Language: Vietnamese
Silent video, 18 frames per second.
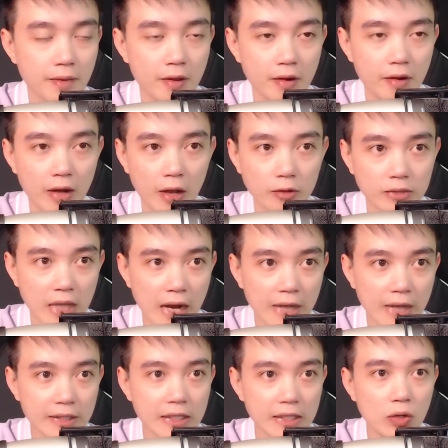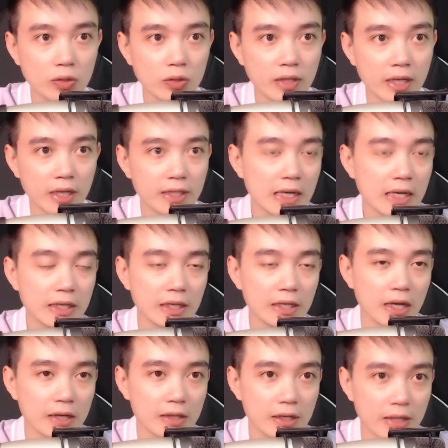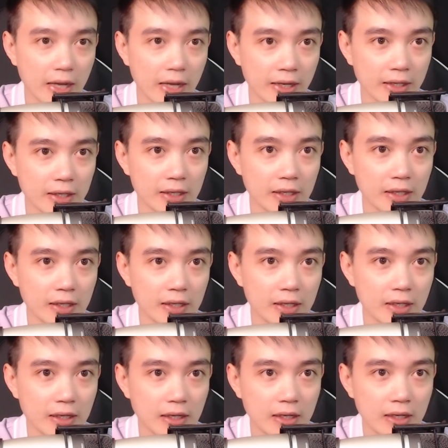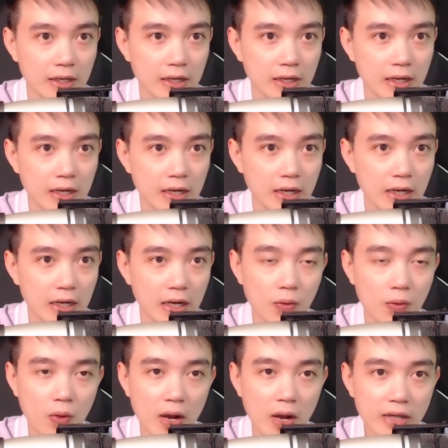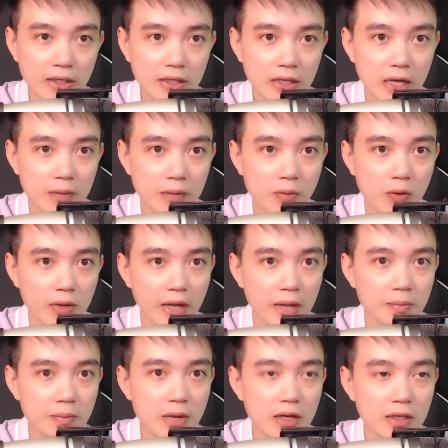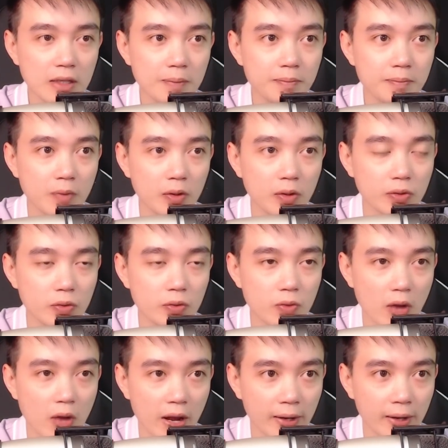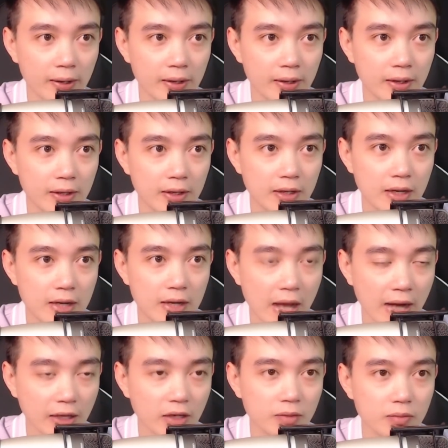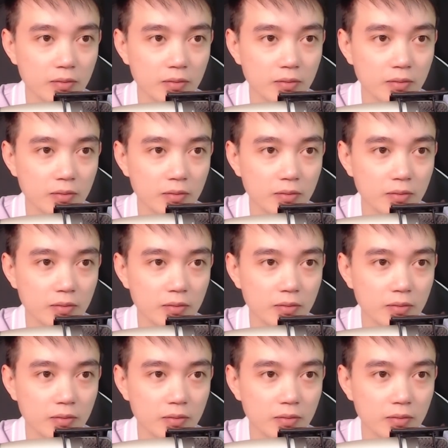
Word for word: Lão ta chỉ có thể nhắc nhở đến đây. Lão Hóa chính là một kẻ bất chấp mọi thủ đoạn để đạt được